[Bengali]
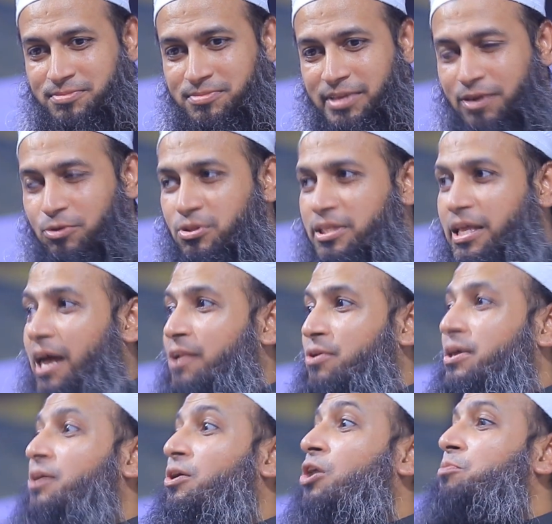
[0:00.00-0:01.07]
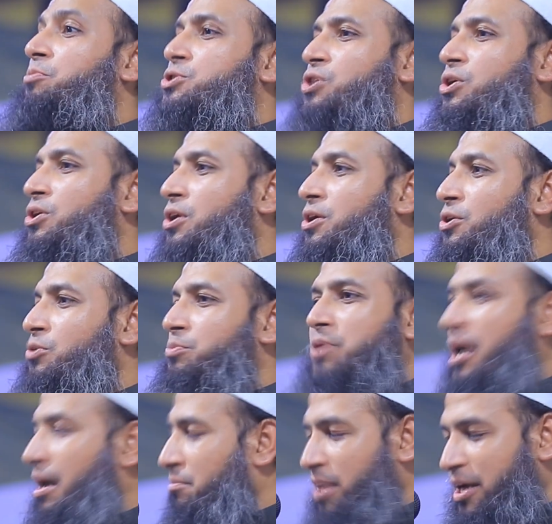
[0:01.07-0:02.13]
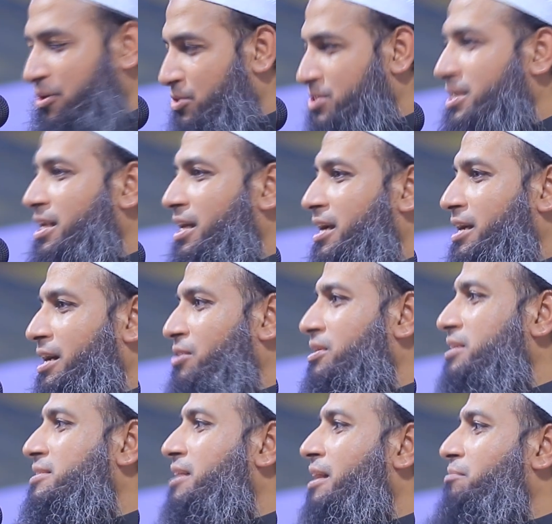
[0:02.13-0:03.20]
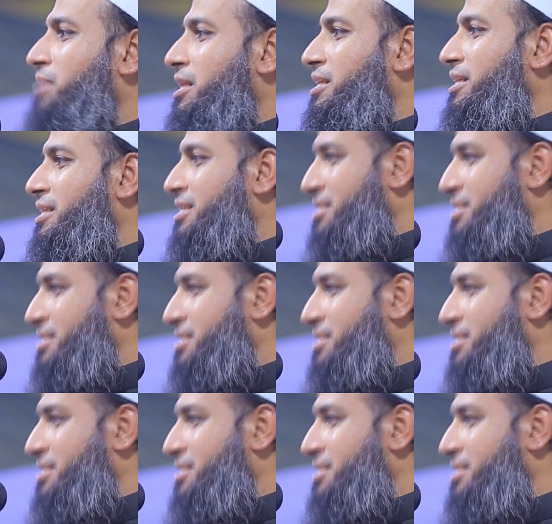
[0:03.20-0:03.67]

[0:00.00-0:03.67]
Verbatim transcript: তারা উত্তাল হয়ে অল্প সংখ্যকের উপরে হামলা করছে না কারণ ইসলাম তাদেরকে